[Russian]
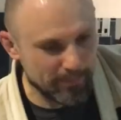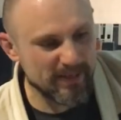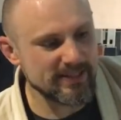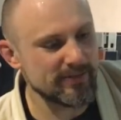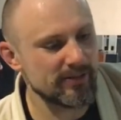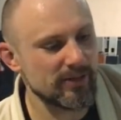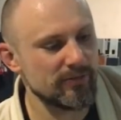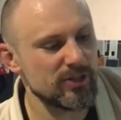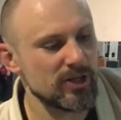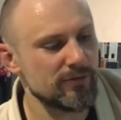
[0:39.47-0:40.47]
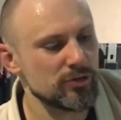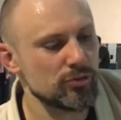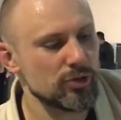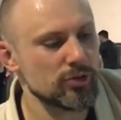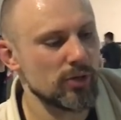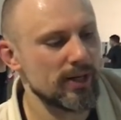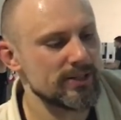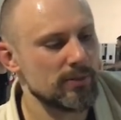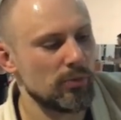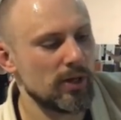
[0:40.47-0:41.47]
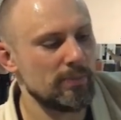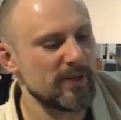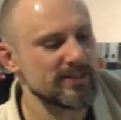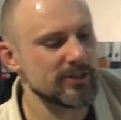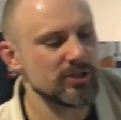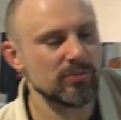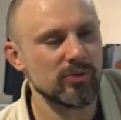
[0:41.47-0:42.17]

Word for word: опасных вещей в джиу-джитсу гораздо более опасных,